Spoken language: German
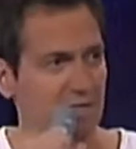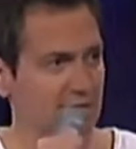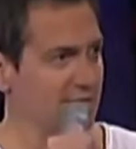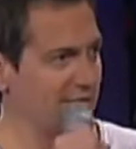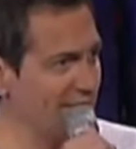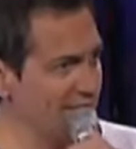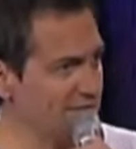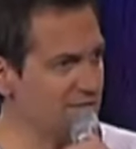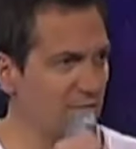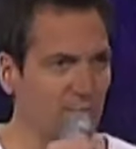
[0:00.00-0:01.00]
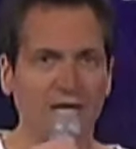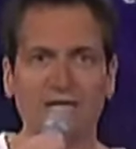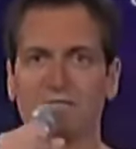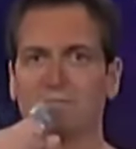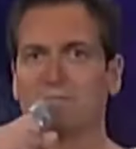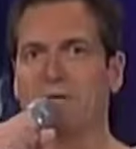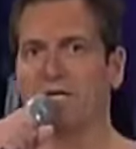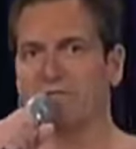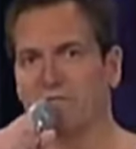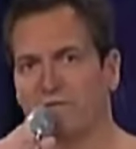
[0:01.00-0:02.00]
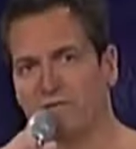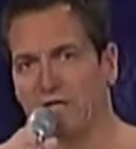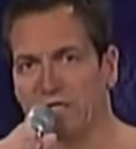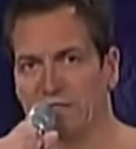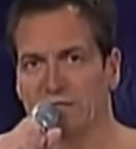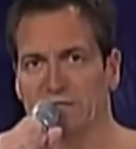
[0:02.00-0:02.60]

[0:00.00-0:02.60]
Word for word: Das ist ein ganz normales Primatenverhalten.